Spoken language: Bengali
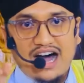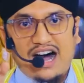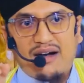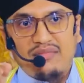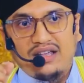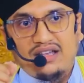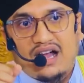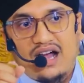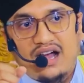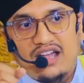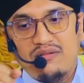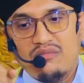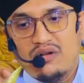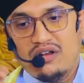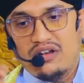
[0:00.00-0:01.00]
আমি
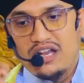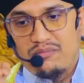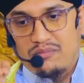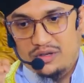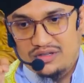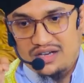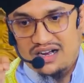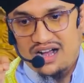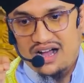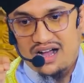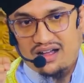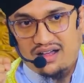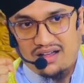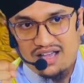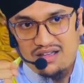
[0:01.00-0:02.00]
হাইবরের এই পতাকা
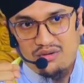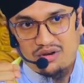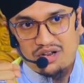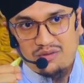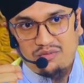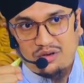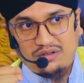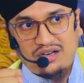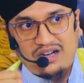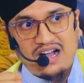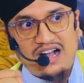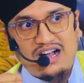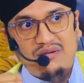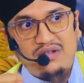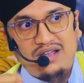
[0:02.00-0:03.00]
খাইবরের পতাকা
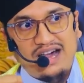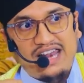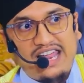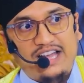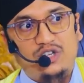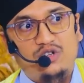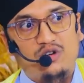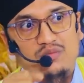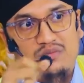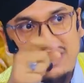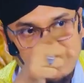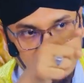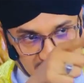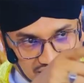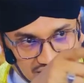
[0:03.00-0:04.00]
আগামীকাল একজন
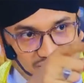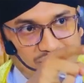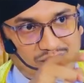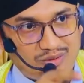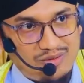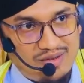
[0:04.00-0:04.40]
ব্যক্তিকে দেবো